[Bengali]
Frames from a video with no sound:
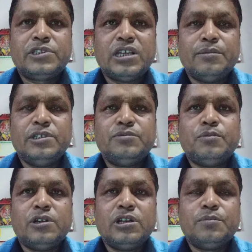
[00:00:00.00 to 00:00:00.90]
তাবিজ
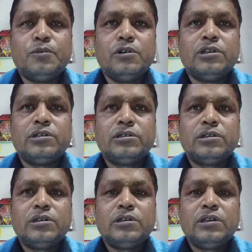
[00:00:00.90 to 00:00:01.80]
পড়ার পর
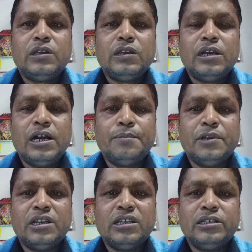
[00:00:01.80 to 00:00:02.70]

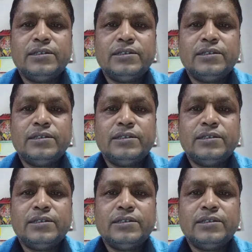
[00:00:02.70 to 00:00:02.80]
আপনারা